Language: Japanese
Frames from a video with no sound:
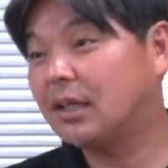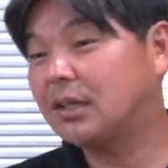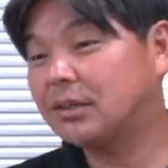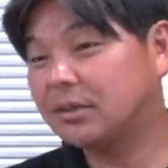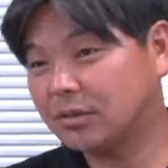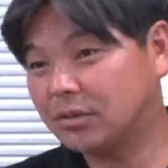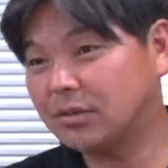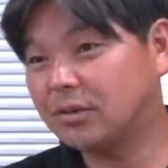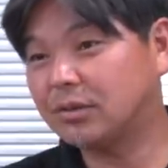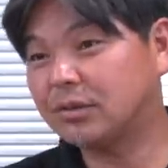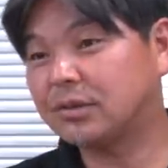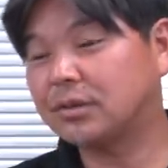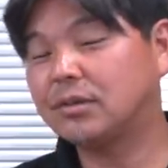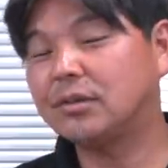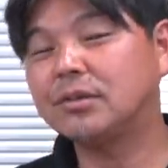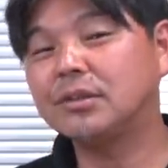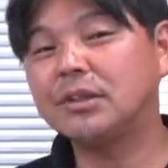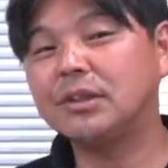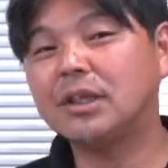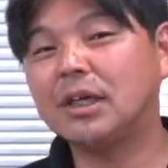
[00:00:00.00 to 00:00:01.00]
そうす
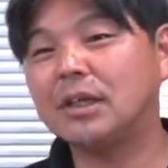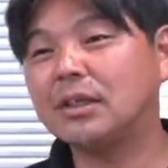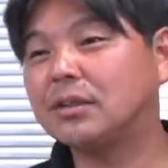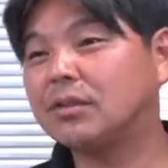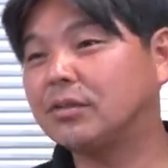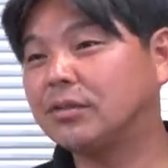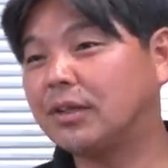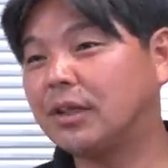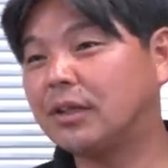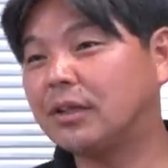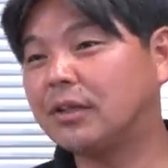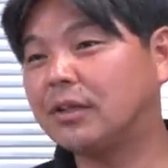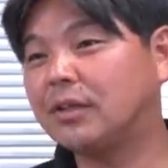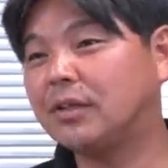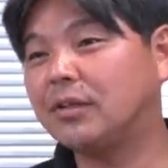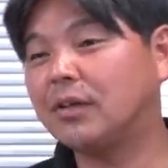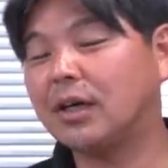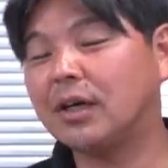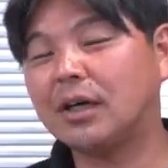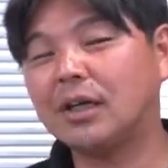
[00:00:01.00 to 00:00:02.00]
ごくいい環境でっ
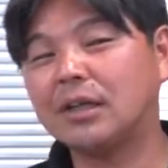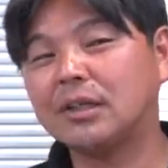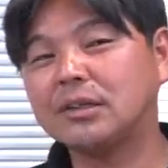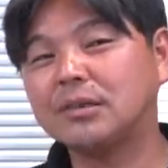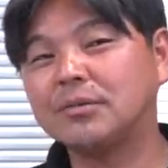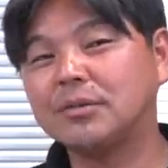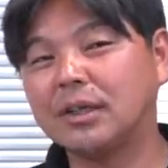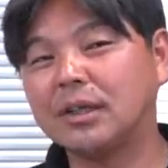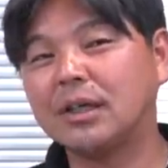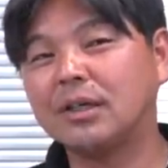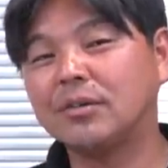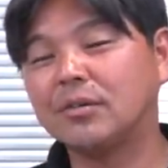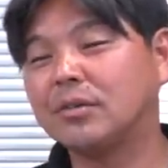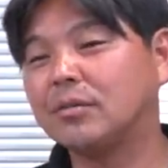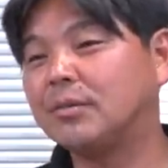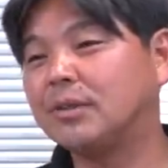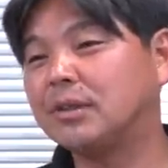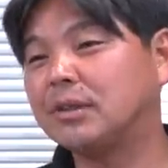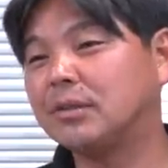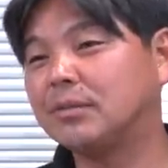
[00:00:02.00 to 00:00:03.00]
ていう話もね彼の
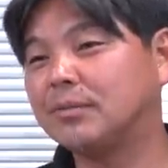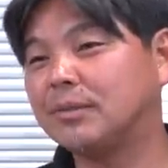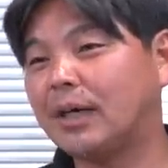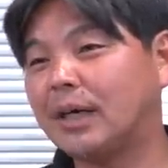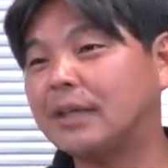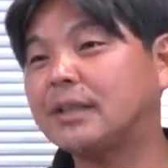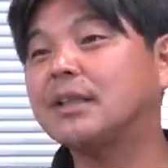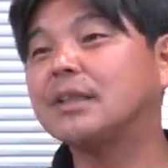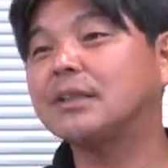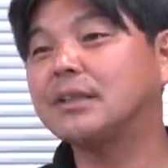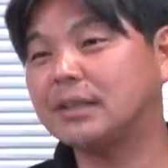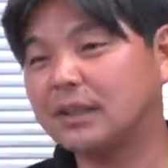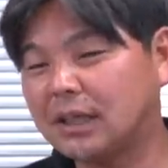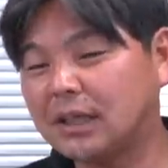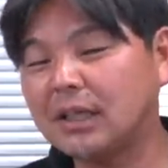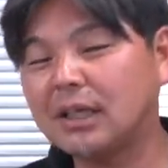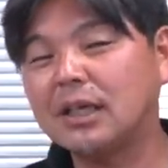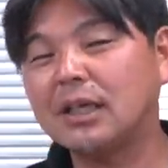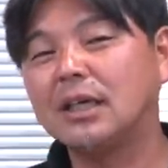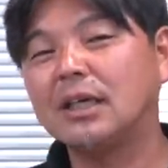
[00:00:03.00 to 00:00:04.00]
コメントにもあったしね